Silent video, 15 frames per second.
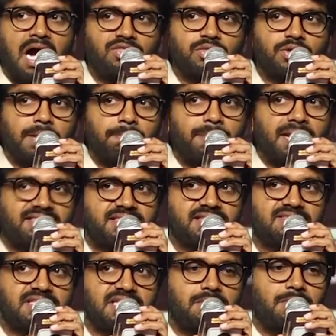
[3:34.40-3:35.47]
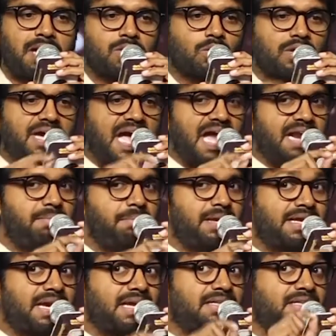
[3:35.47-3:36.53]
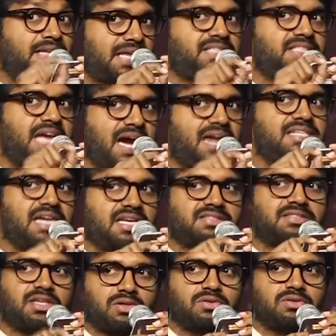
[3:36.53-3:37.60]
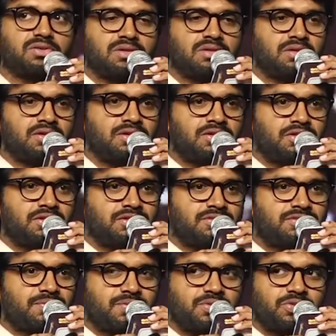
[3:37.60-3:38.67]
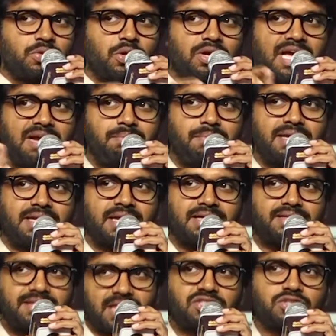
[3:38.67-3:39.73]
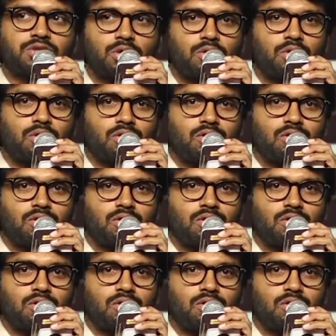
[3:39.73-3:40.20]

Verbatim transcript: అందుకే ప్రతి సినిమాకి ఒక ఎన్బికే టచ్ యాడ్ చేస్తారు సో ఎన్బికే టచ్తో